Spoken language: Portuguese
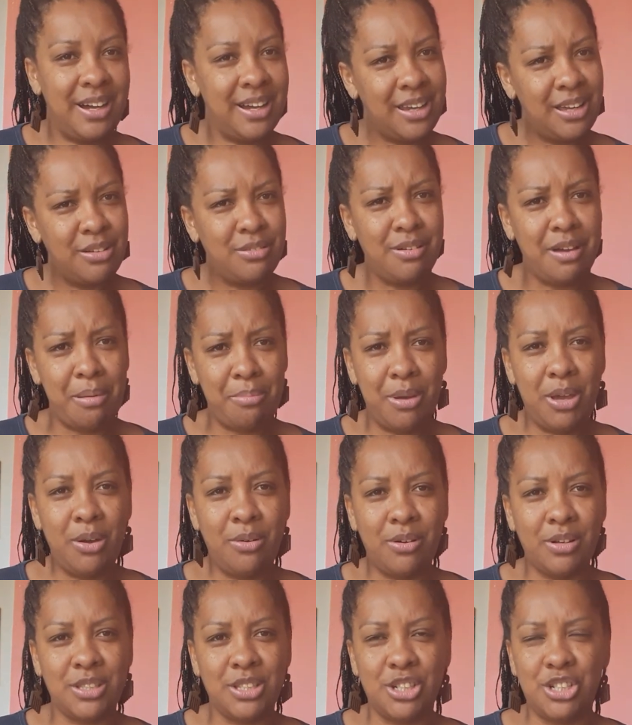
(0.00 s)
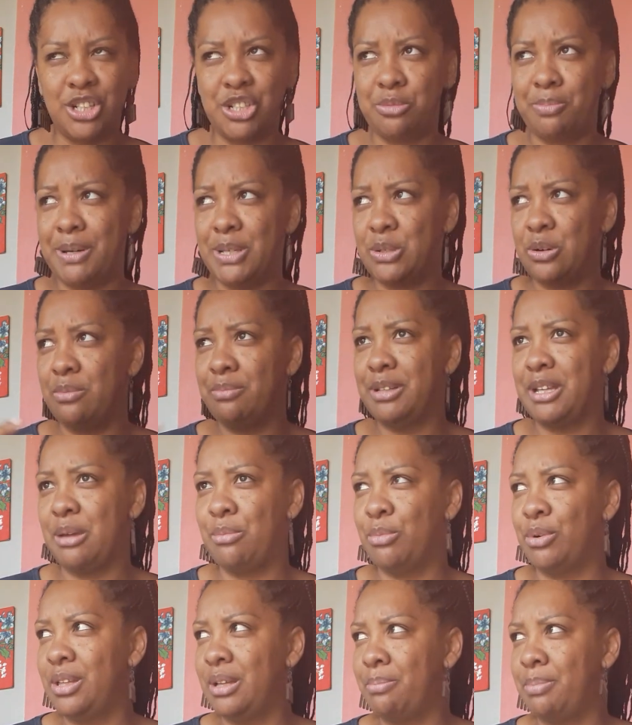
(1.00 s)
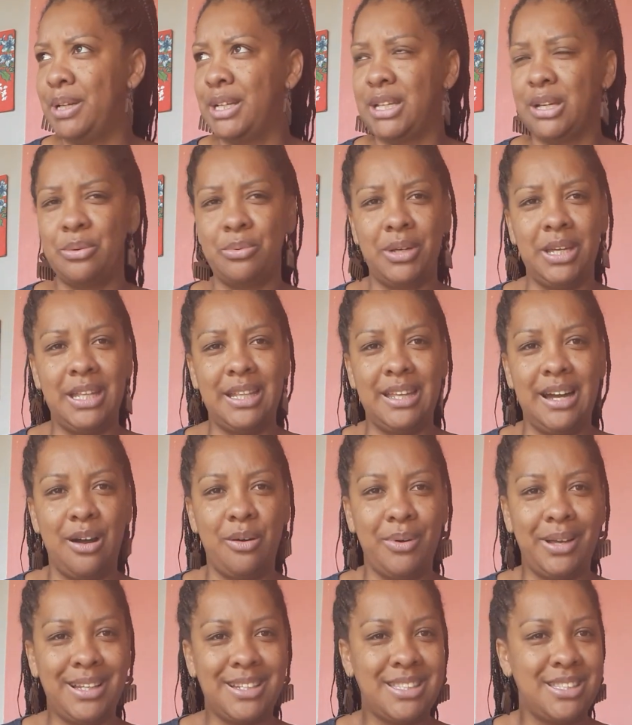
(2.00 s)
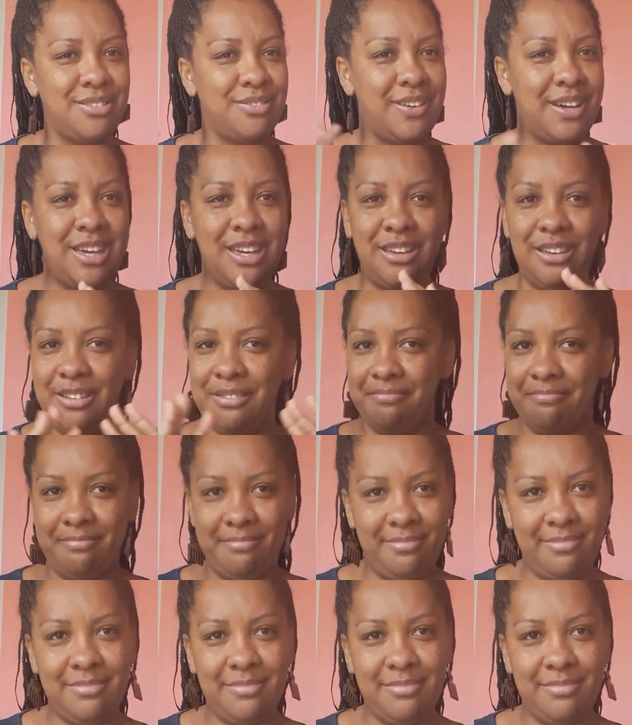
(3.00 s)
Aqui não é bem roça, gente, mas como tem muita planta no quintal, elas vêm,